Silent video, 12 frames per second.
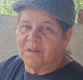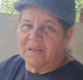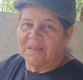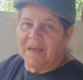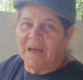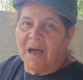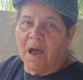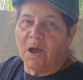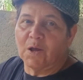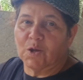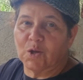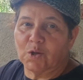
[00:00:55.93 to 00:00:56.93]
la tía, no se ha
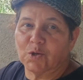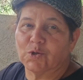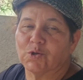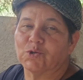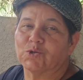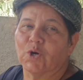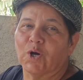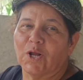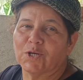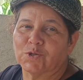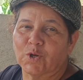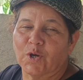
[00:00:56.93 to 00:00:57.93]
metido. La abuelita lo está
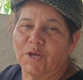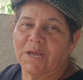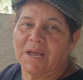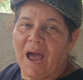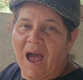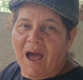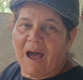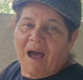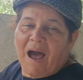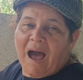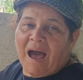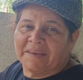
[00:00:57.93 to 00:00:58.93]
haciendo
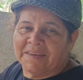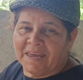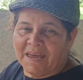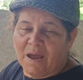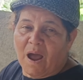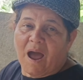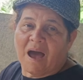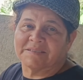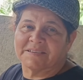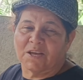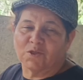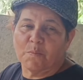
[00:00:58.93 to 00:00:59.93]
aquí
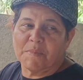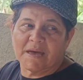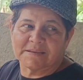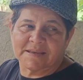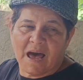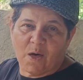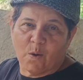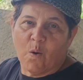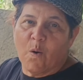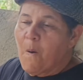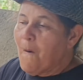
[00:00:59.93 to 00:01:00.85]
haciendo mi asado.